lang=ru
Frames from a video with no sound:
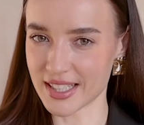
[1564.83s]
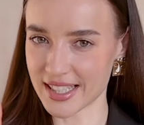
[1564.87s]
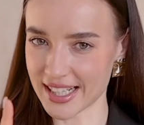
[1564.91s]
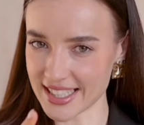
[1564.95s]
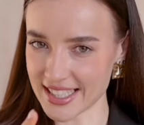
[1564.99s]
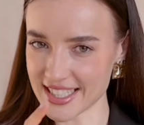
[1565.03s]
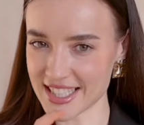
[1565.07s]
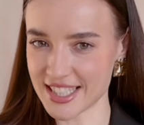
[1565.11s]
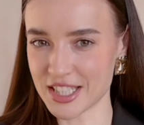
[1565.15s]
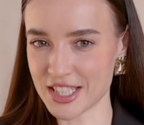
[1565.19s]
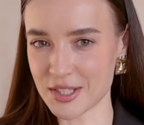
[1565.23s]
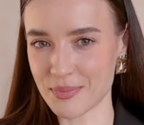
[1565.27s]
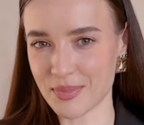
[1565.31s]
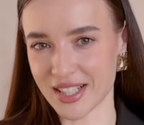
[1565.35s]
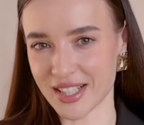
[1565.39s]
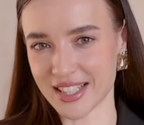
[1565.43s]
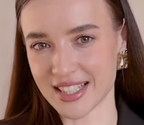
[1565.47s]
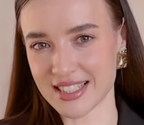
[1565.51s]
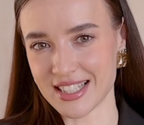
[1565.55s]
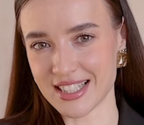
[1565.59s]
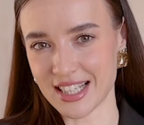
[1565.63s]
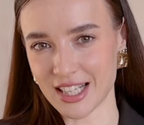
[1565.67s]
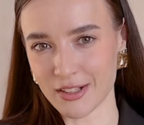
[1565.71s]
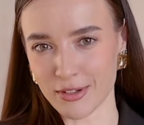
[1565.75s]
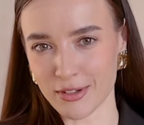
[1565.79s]
раньше не
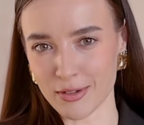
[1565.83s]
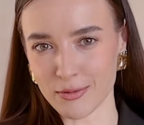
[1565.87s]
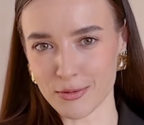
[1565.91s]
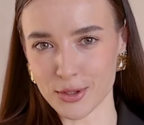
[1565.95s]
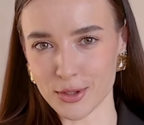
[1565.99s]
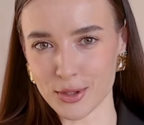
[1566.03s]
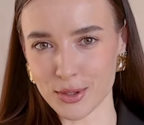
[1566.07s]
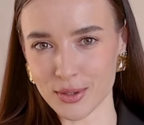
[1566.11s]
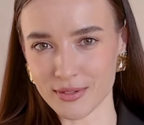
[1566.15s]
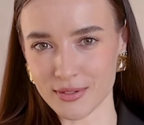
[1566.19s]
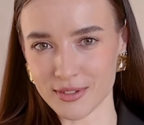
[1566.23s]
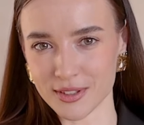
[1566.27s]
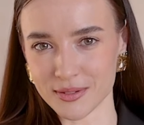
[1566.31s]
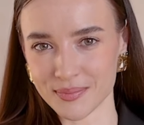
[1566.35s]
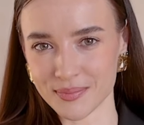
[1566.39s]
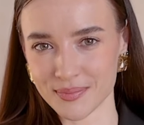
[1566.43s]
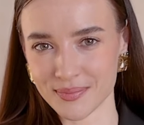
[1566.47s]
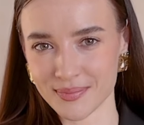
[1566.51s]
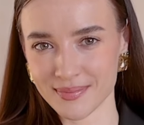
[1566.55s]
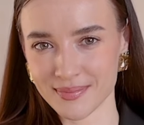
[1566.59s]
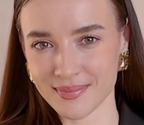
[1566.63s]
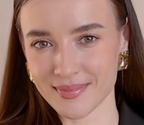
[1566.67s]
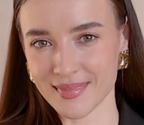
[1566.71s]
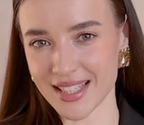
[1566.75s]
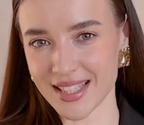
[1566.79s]
приходили вам в голову.
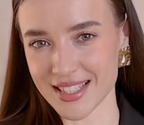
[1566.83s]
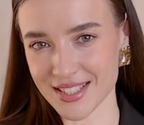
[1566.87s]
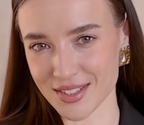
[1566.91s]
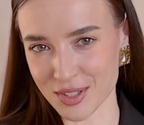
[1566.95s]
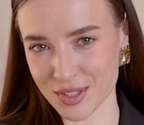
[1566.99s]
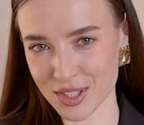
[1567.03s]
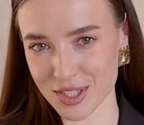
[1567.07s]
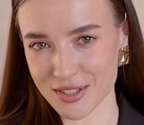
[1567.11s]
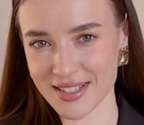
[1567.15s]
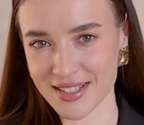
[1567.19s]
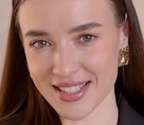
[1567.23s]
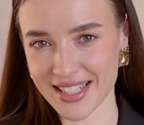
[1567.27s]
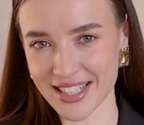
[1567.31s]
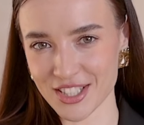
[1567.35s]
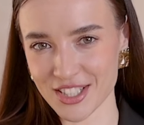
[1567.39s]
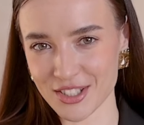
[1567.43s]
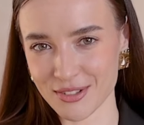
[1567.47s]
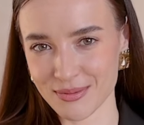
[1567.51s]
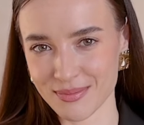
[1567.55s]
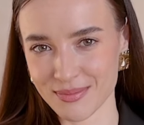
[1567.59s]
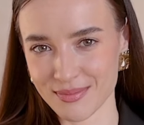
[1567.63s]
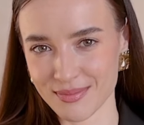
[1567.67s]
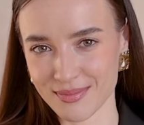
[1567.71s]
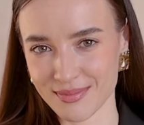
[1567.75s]
До скорых встреч!